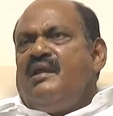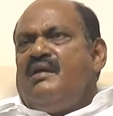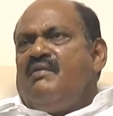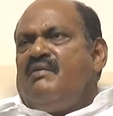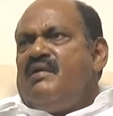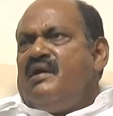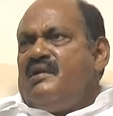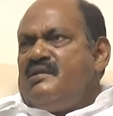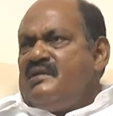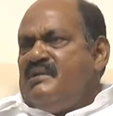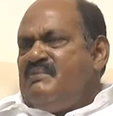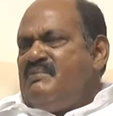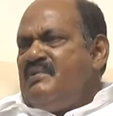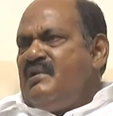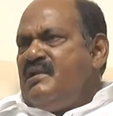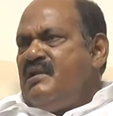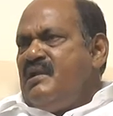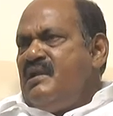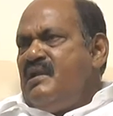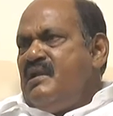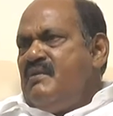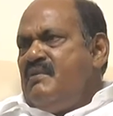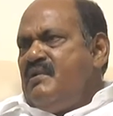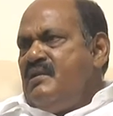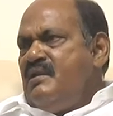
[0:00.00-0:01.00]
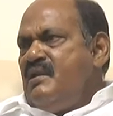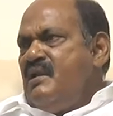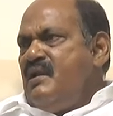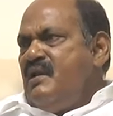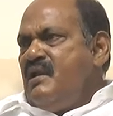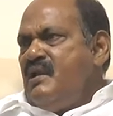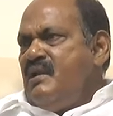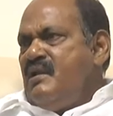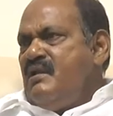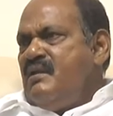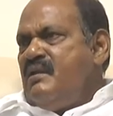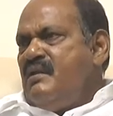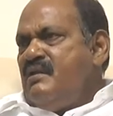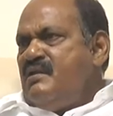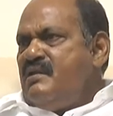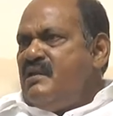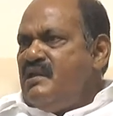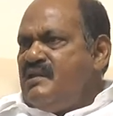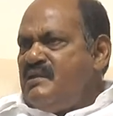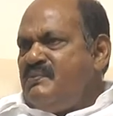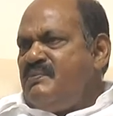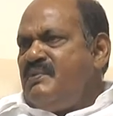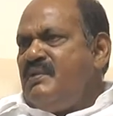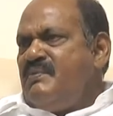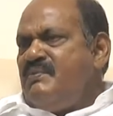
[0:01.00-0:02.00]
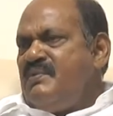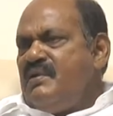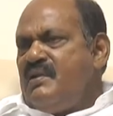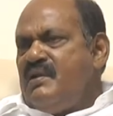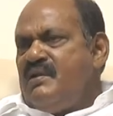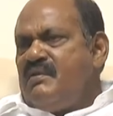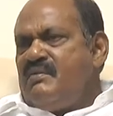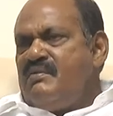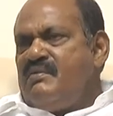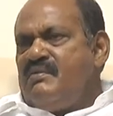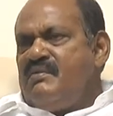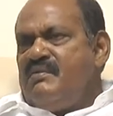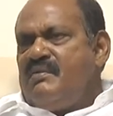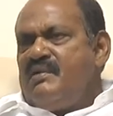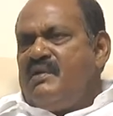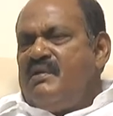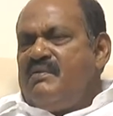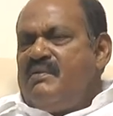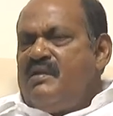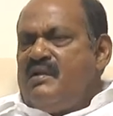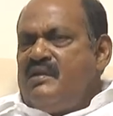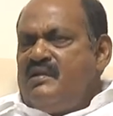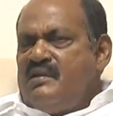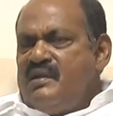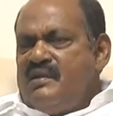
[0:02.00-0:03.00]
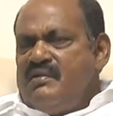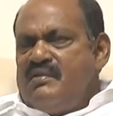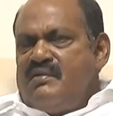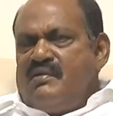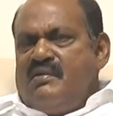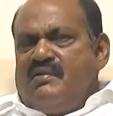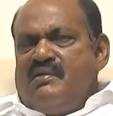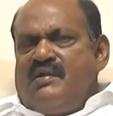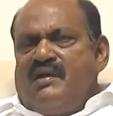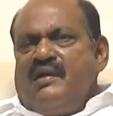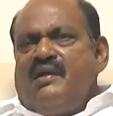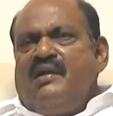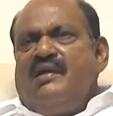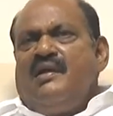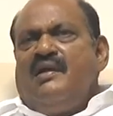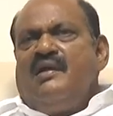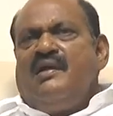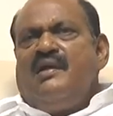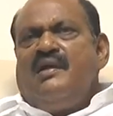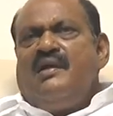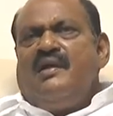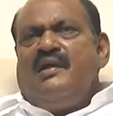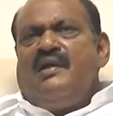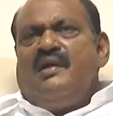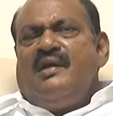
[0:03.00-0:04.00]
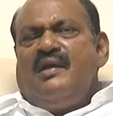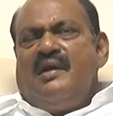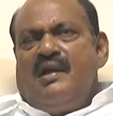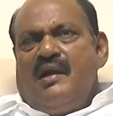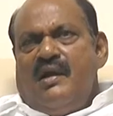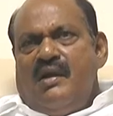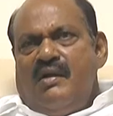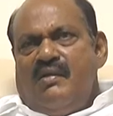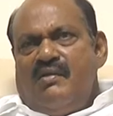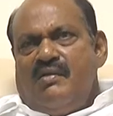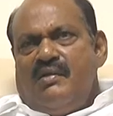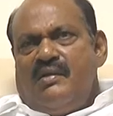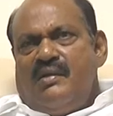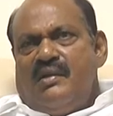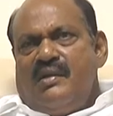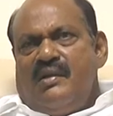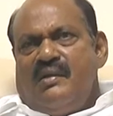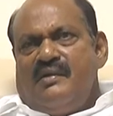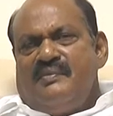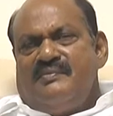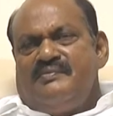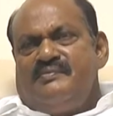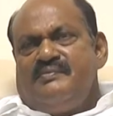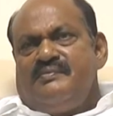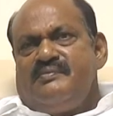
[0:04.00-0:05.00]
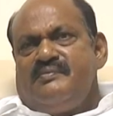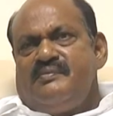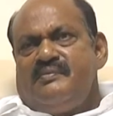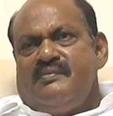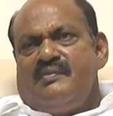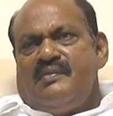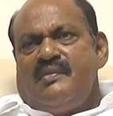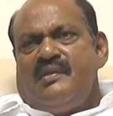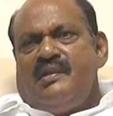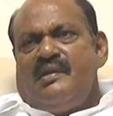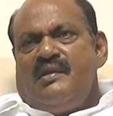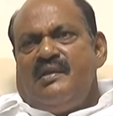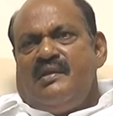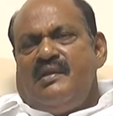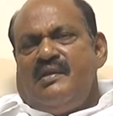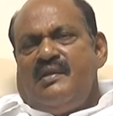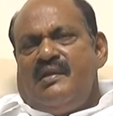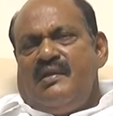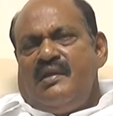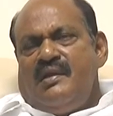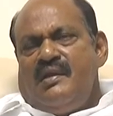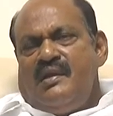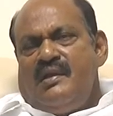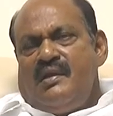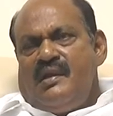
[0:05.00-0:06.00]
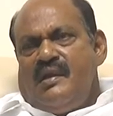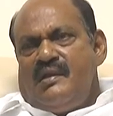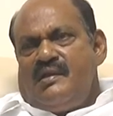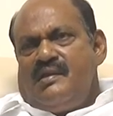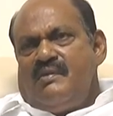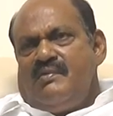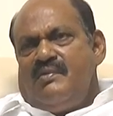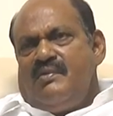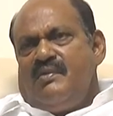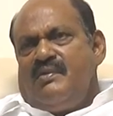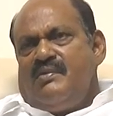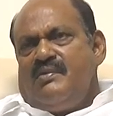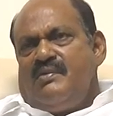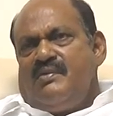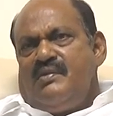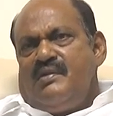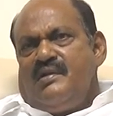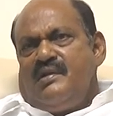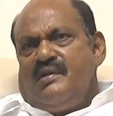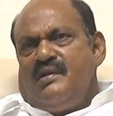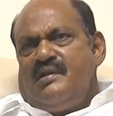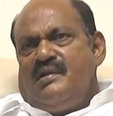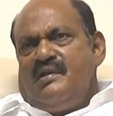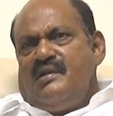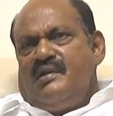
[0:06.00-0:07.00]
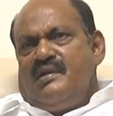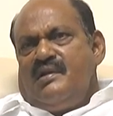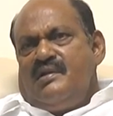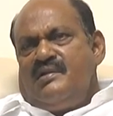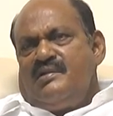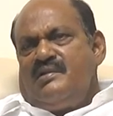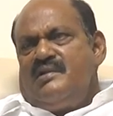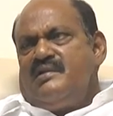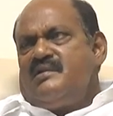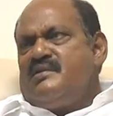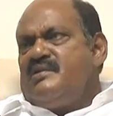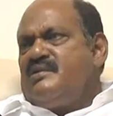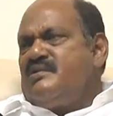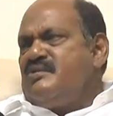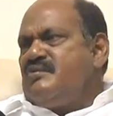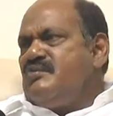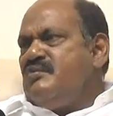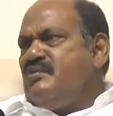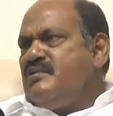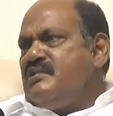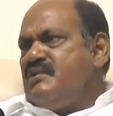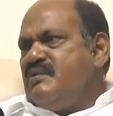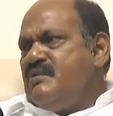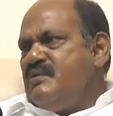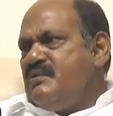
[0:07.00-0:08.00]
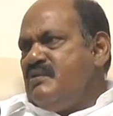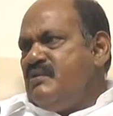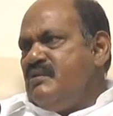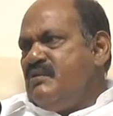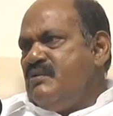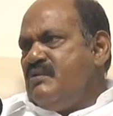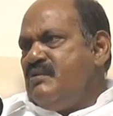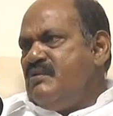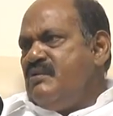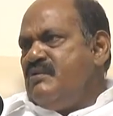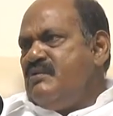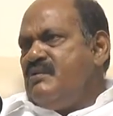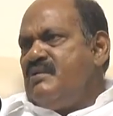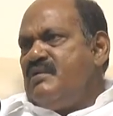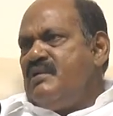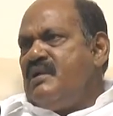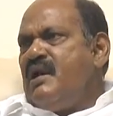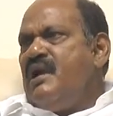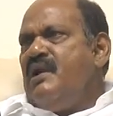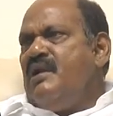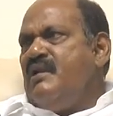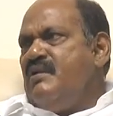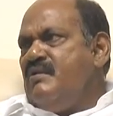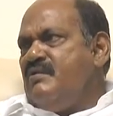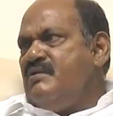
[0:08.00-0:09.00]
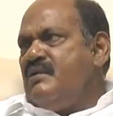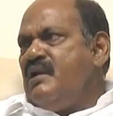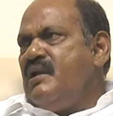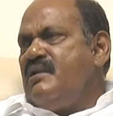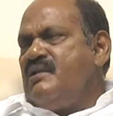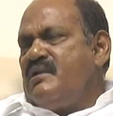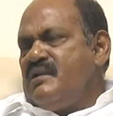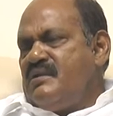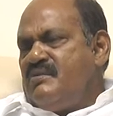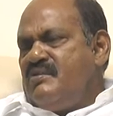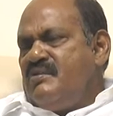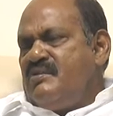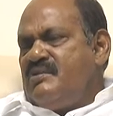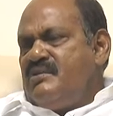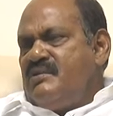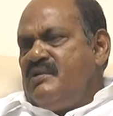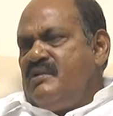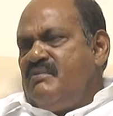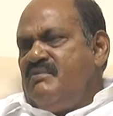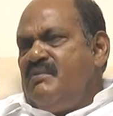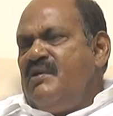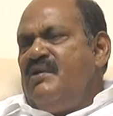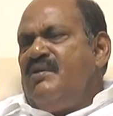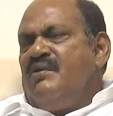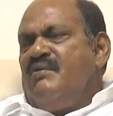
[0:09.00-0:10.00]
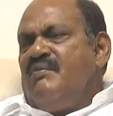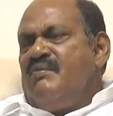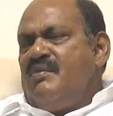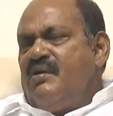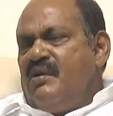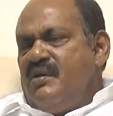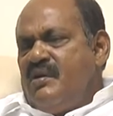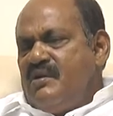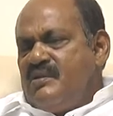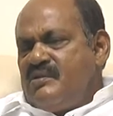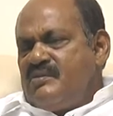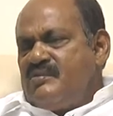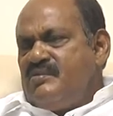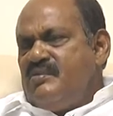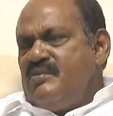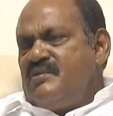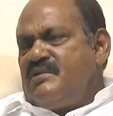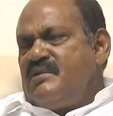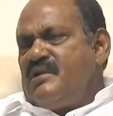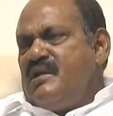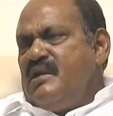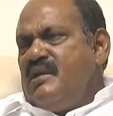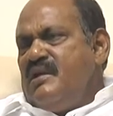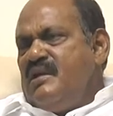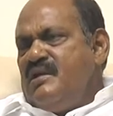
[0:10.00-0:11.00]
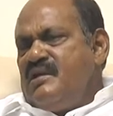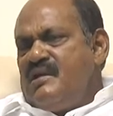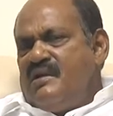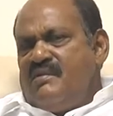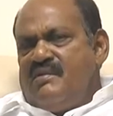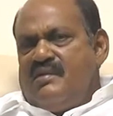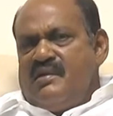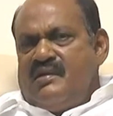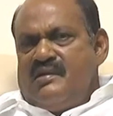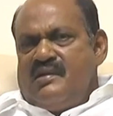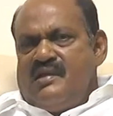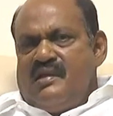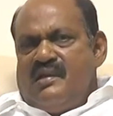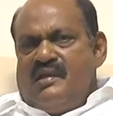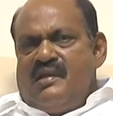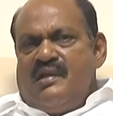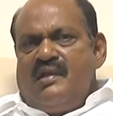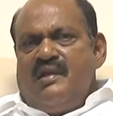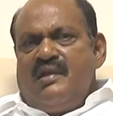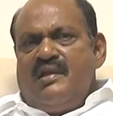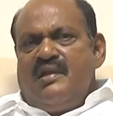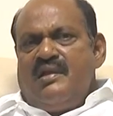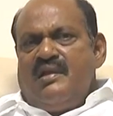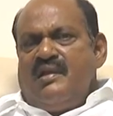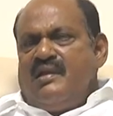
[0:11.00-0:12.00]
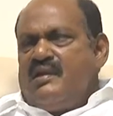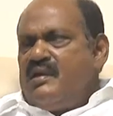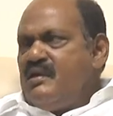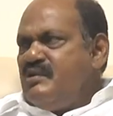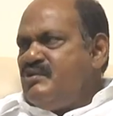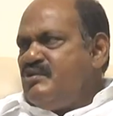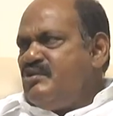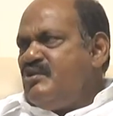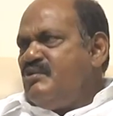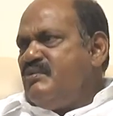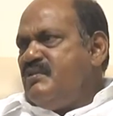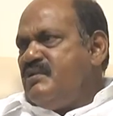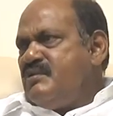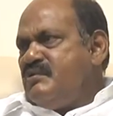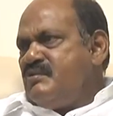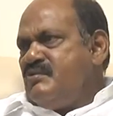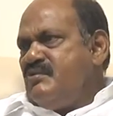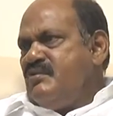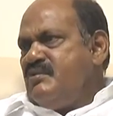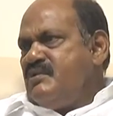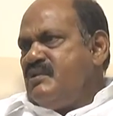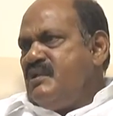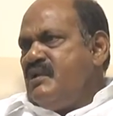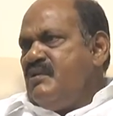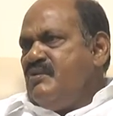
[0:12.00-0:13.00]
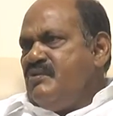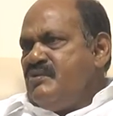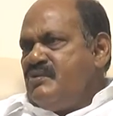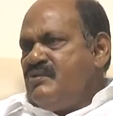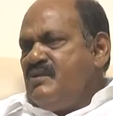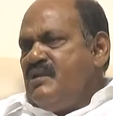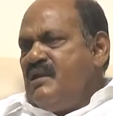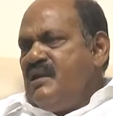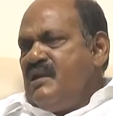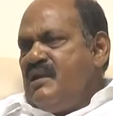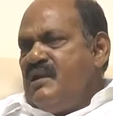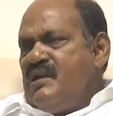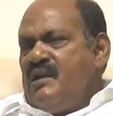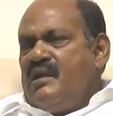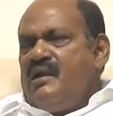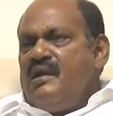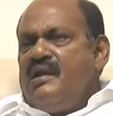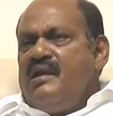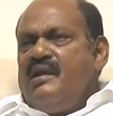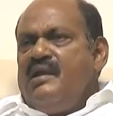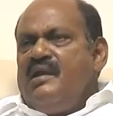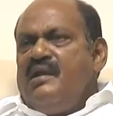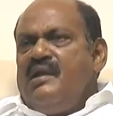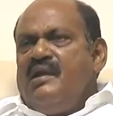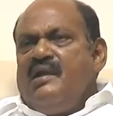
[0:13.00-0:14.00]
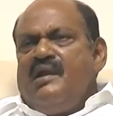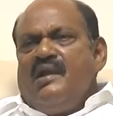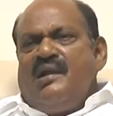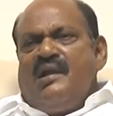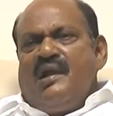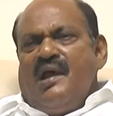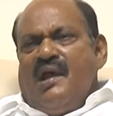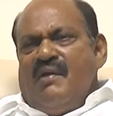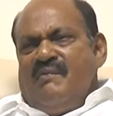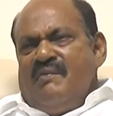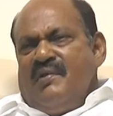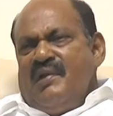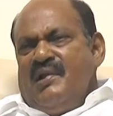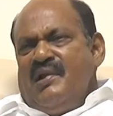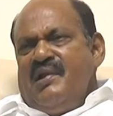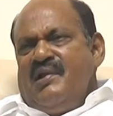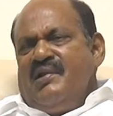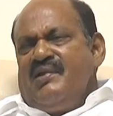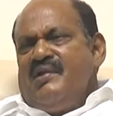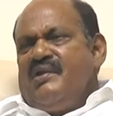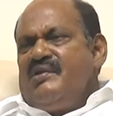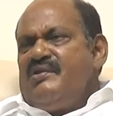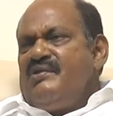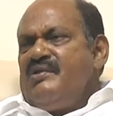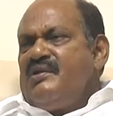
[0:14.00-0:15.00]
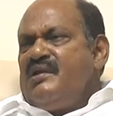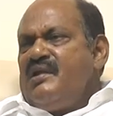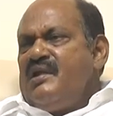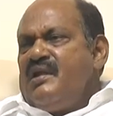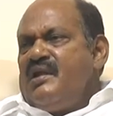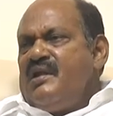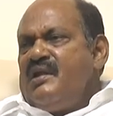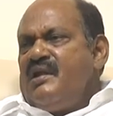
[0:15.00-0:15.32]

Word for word: వారు చెప్పేటన్ని అబద్ధాలు అనేది తెలిసిపోయింది ప్రజలకు కాబట్టి జరుగుతూ ఉన్నాయి రెండవది ఈ గతంలో ఈ రెసిడెన్షియల్ స్కూల్స్ ఏవైతున్నాయో రాలేదు చాలా తక్కువ వచ్చింది మెడల్ మోడల్ స్కూల్స్ కానీ తర్వాత కస్తూర్బా స్కూల్స్ కానీ వస్తున్నాయి కానీ అవన్నీ తెచ్చినా